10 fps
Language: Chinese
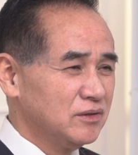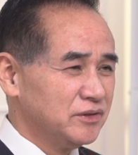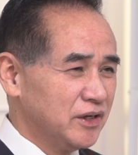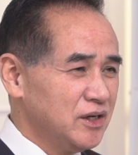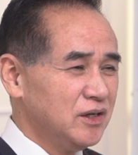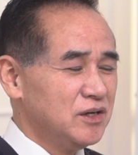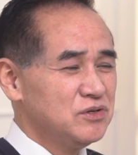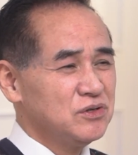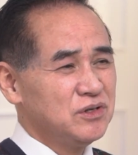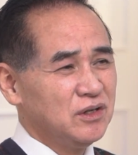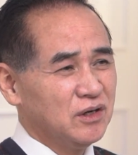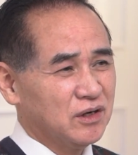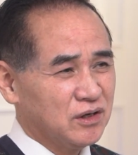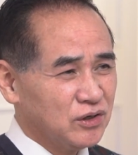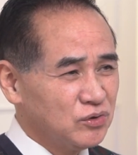人与人之间的
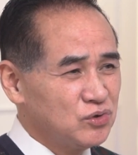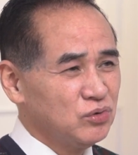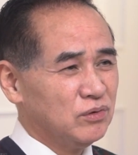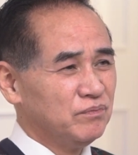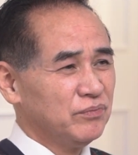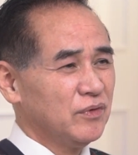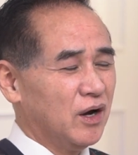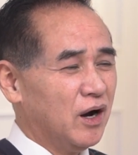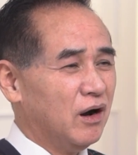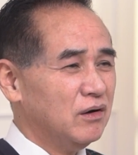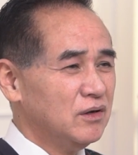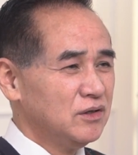合作啊，